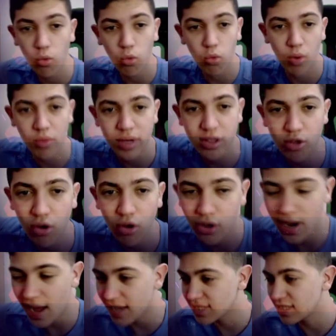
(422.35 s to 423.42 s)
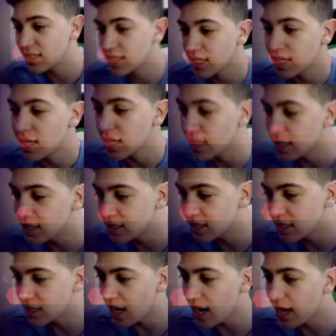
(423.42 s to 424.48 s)
Uh, moví todo en así. Y
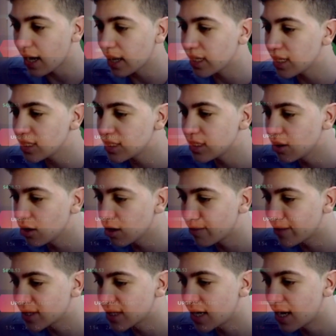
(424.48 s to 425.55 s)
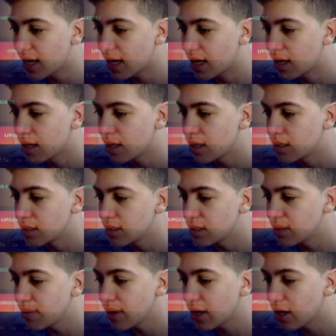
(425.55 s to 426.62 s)
si sale, genial. Si no, no pasa nada.
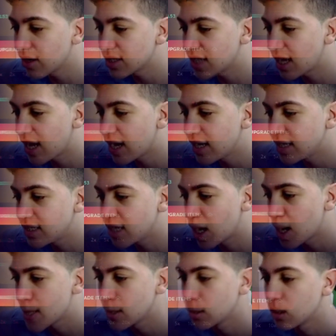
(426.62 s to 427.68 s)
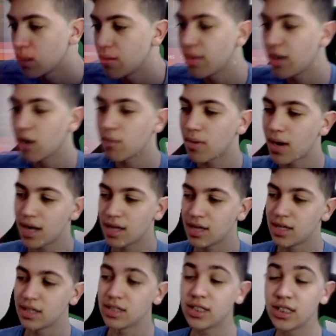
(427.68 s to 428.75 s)
Decime que no ibas a la derecha. Menos mal.
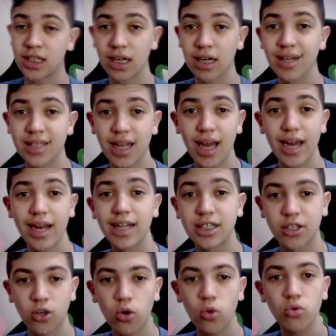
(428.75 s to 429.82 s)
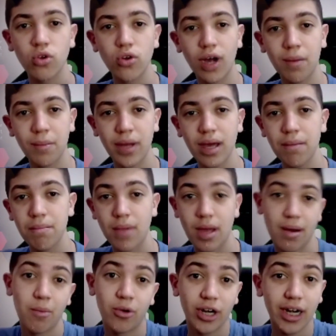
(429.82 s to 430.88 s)
Si llegabas a la derecha y yo justo lo cambié, me
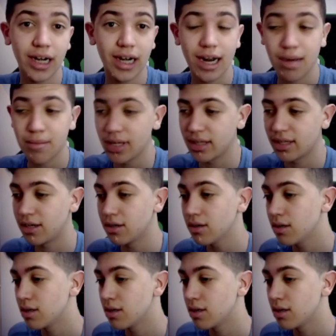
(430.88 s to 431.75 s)
iba a morir claramente, ¿no?